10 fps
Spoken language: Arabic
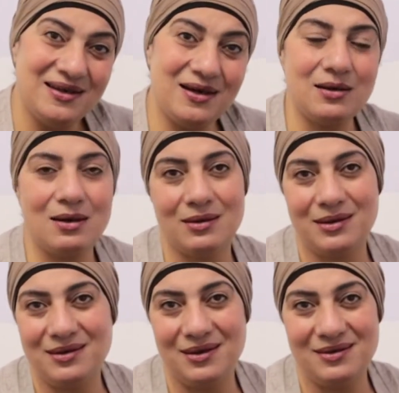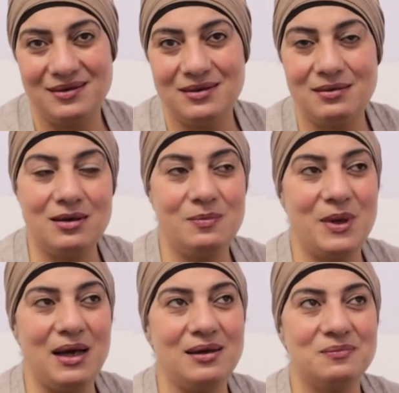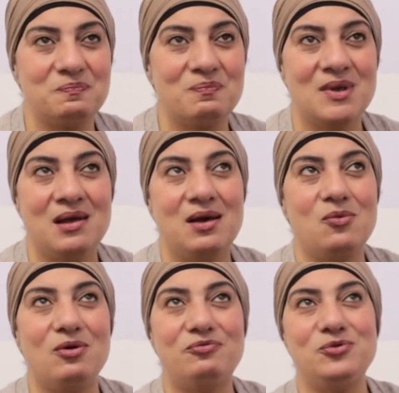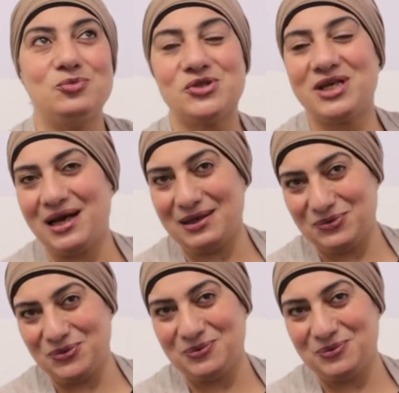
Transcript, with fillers: الراجل اه الراجل بقى هو في مشكله عنده